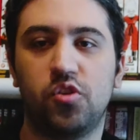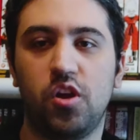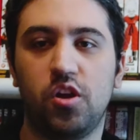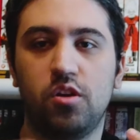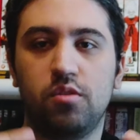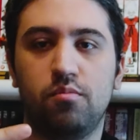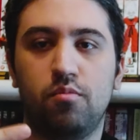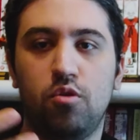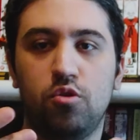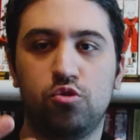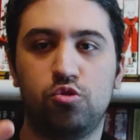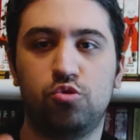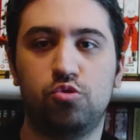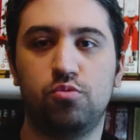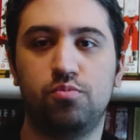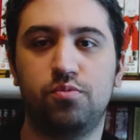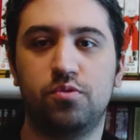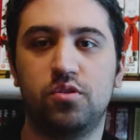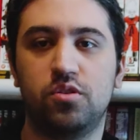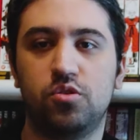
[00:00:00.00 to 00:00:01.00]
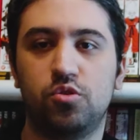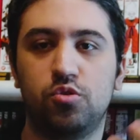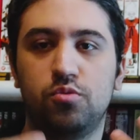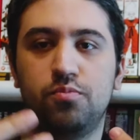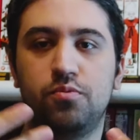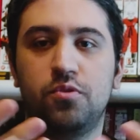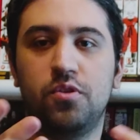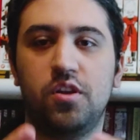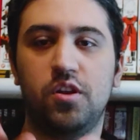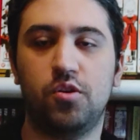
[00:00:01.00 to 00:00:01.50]
Dragon Ball Super
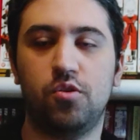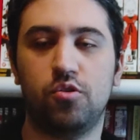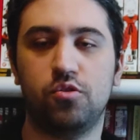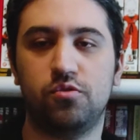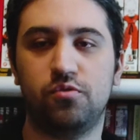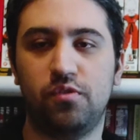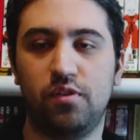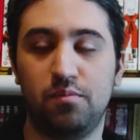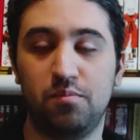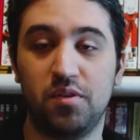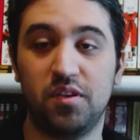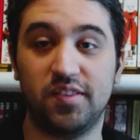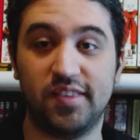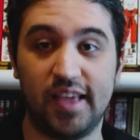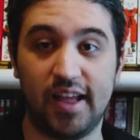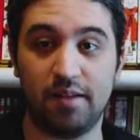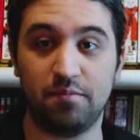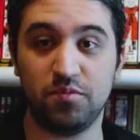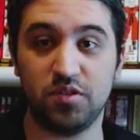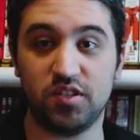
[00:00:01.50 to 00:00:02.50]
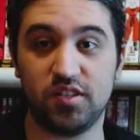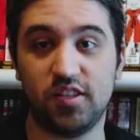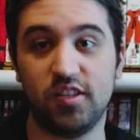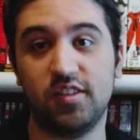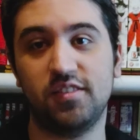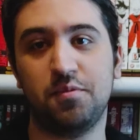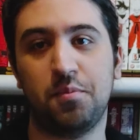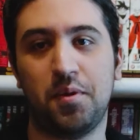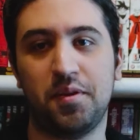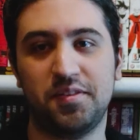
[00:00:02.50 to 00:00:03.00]
Super Heroes filmi
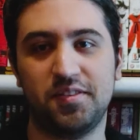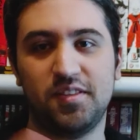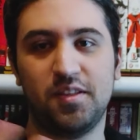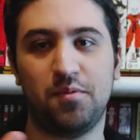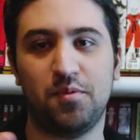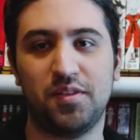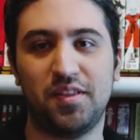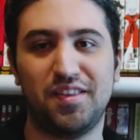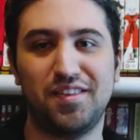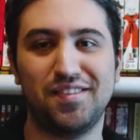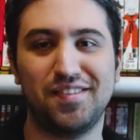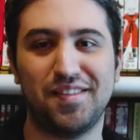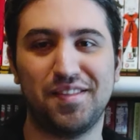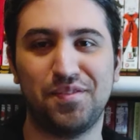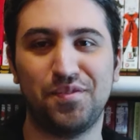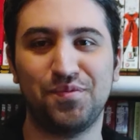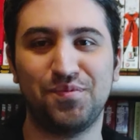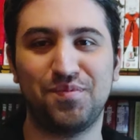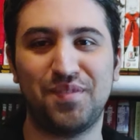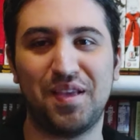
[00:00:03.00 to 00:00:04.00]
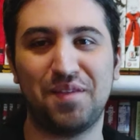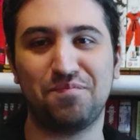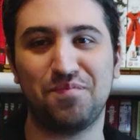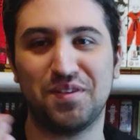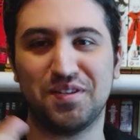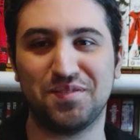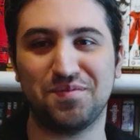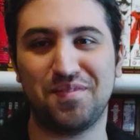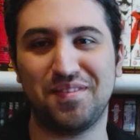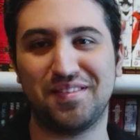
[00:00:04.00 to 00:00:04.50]
gelmişti. Ben sinemada izledim. Tek
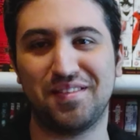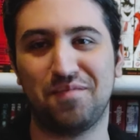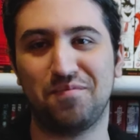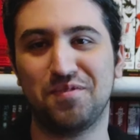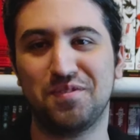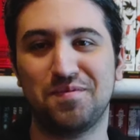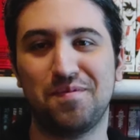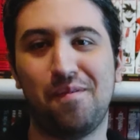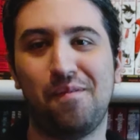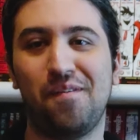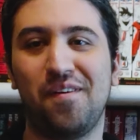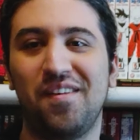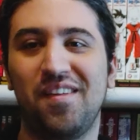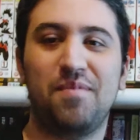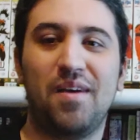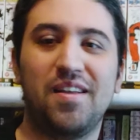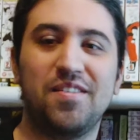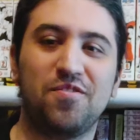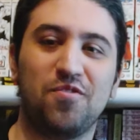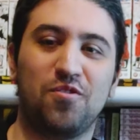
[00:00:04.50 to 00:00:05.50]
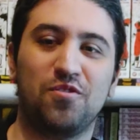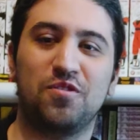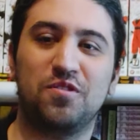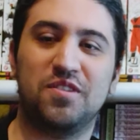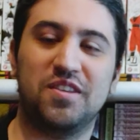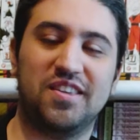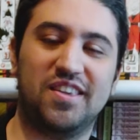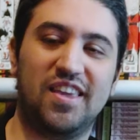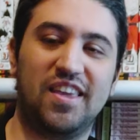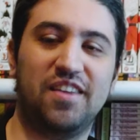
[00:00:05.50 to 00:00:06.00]
başıma izlemiştim ama bence
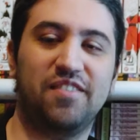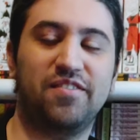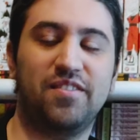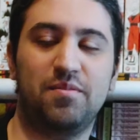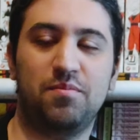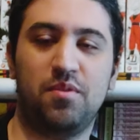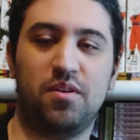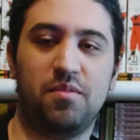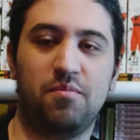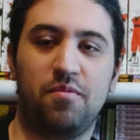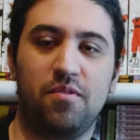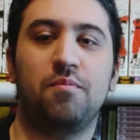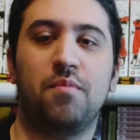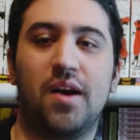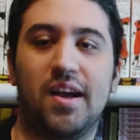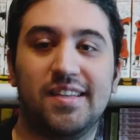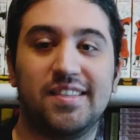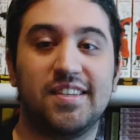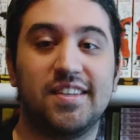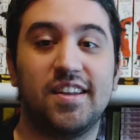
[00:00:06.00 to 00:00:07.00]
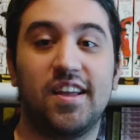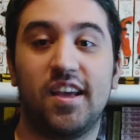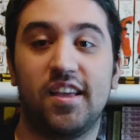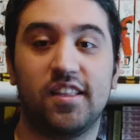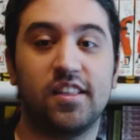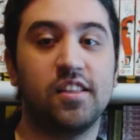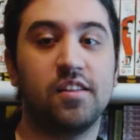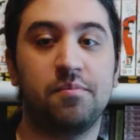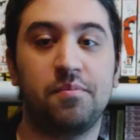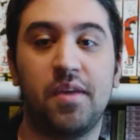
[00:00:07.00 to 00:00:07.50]
oldukça keyifli bir
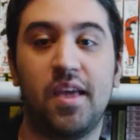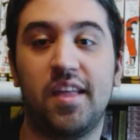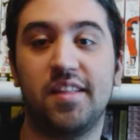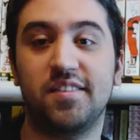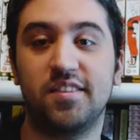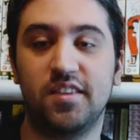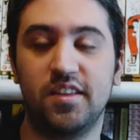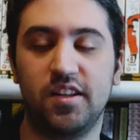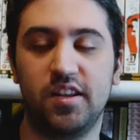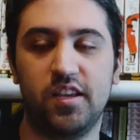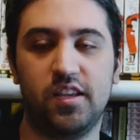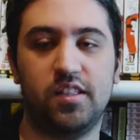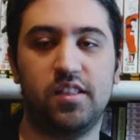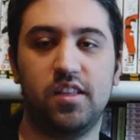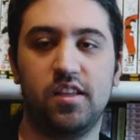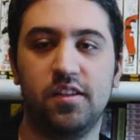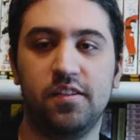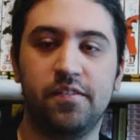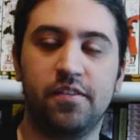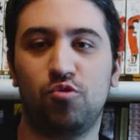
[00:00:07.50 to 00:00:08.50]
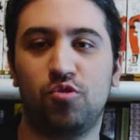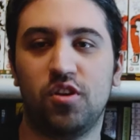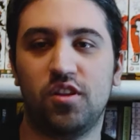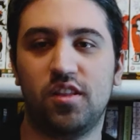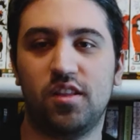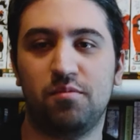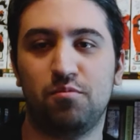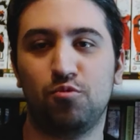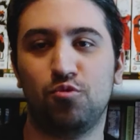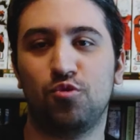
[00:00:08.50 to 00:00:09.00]
maceraydı. Bir etkinlikti.
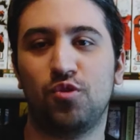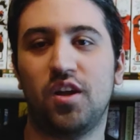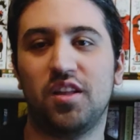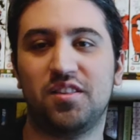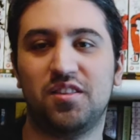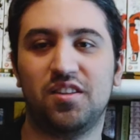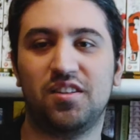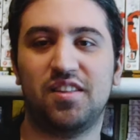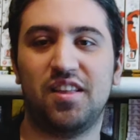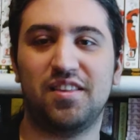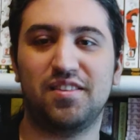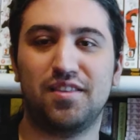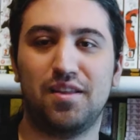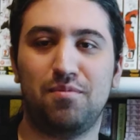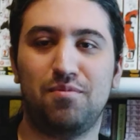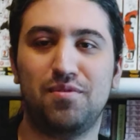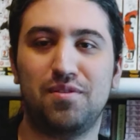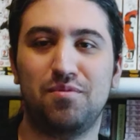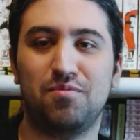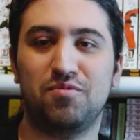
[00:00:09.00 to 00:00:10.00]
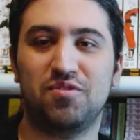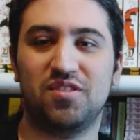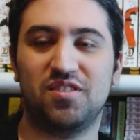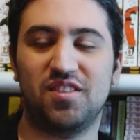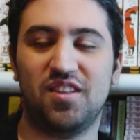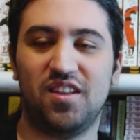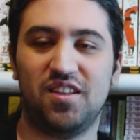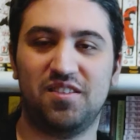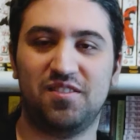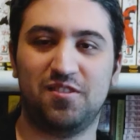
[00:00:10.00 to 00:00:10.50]
Türkiye'de bunu rahatlıkla izleyebildiğim
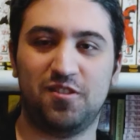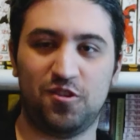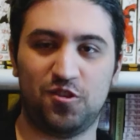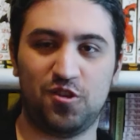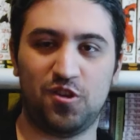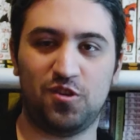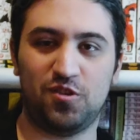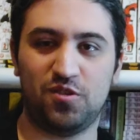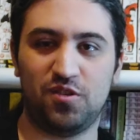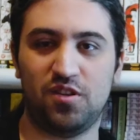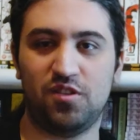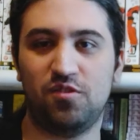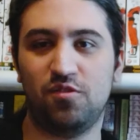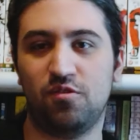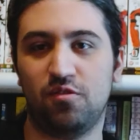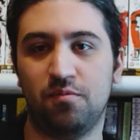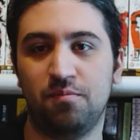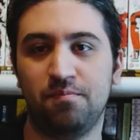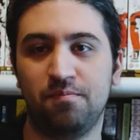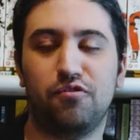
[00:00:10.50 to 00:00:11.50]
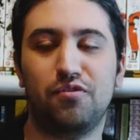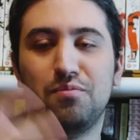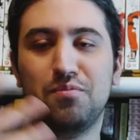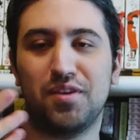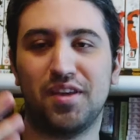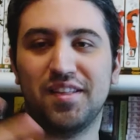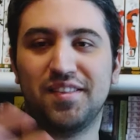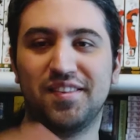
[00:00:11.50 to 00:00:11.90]
için de teşekkür ediyorum. Filmi